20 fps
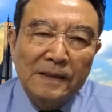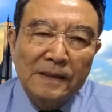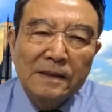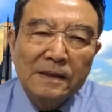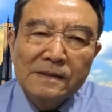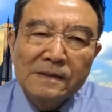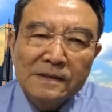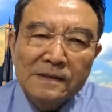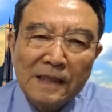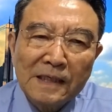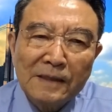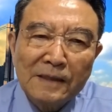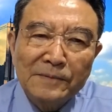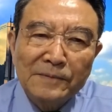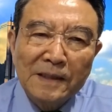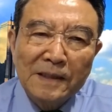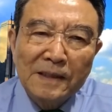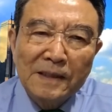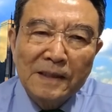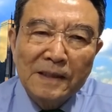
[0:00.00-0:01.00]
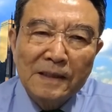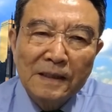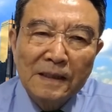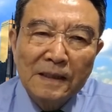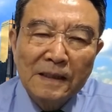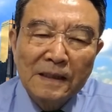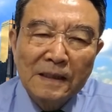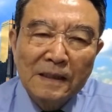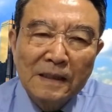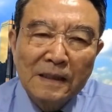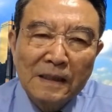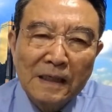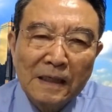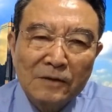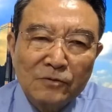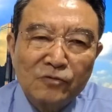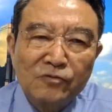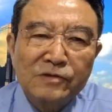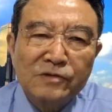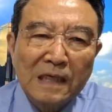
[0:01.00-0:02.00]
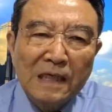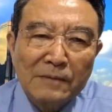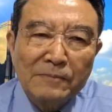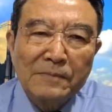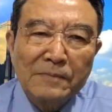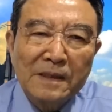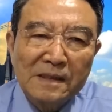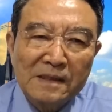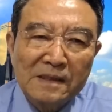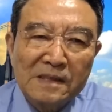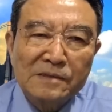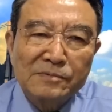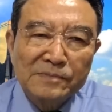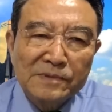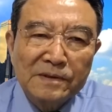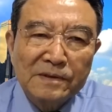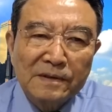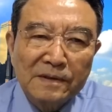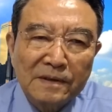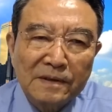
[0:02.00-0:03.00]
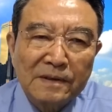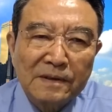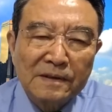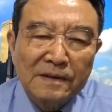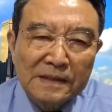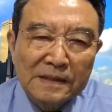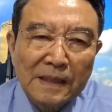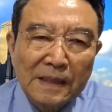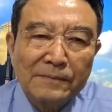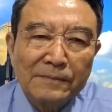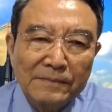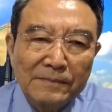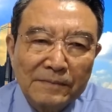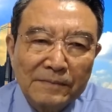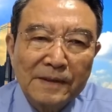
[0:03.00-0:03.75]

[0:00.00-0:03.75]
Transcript: 이런 사람이 두 사람만 있으면 참